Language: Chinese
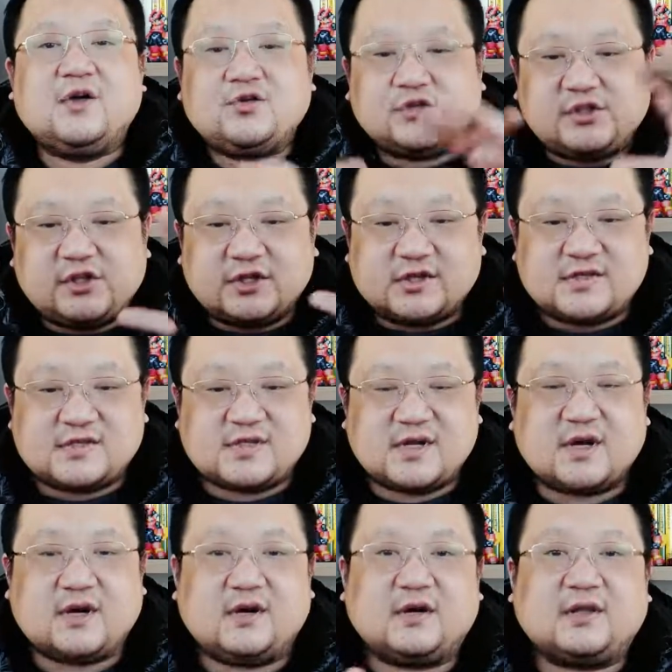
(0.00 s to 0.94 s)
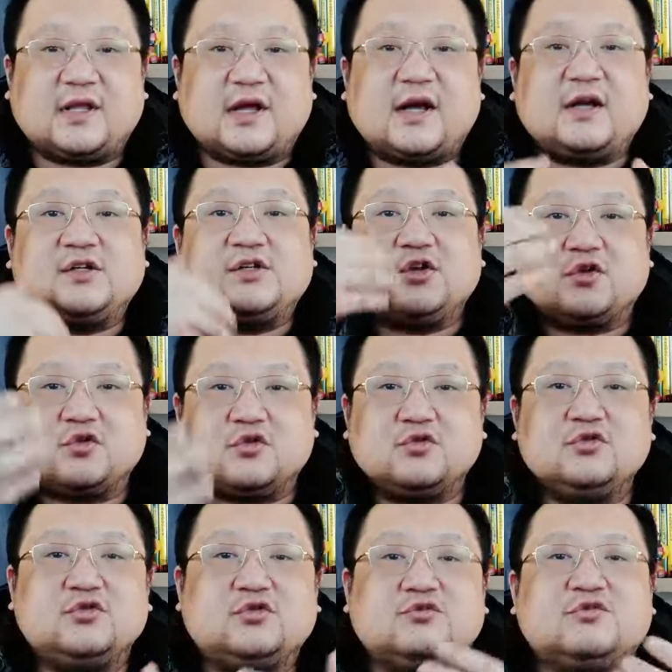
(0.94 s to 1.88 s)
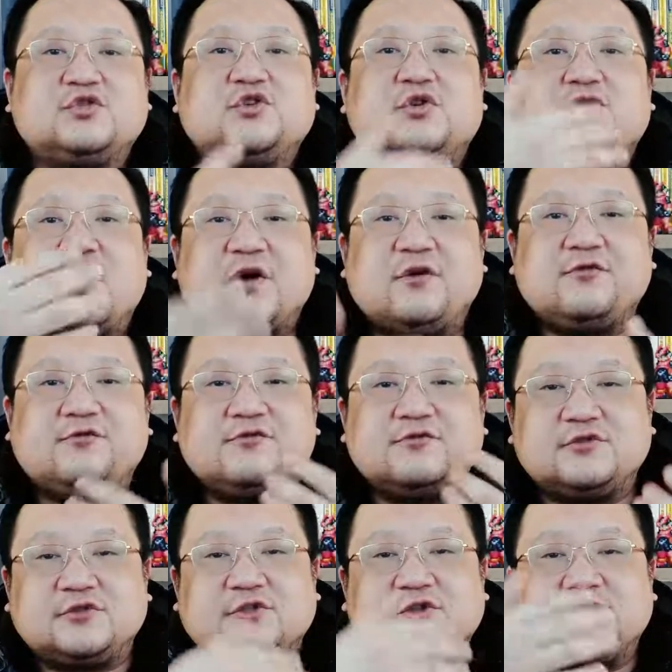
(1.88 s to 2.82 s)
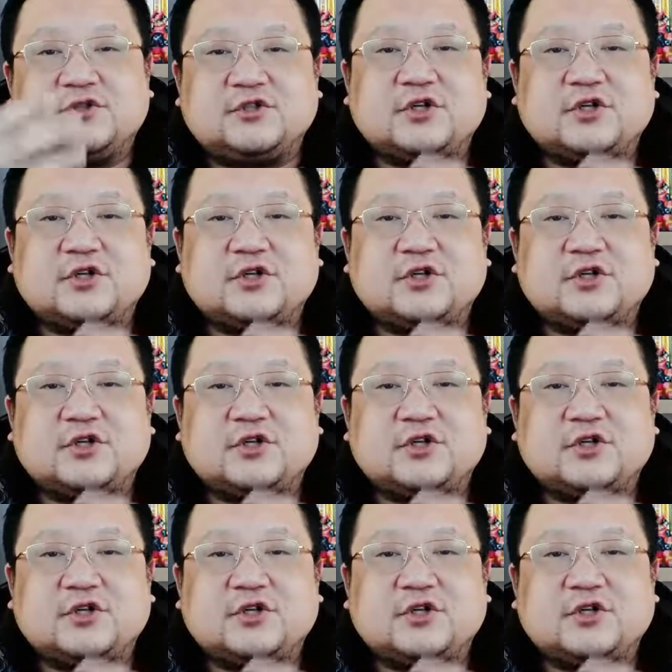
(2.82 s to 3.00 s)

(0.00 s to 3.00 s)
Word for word: 就这个塞尔达这个公主周而复始，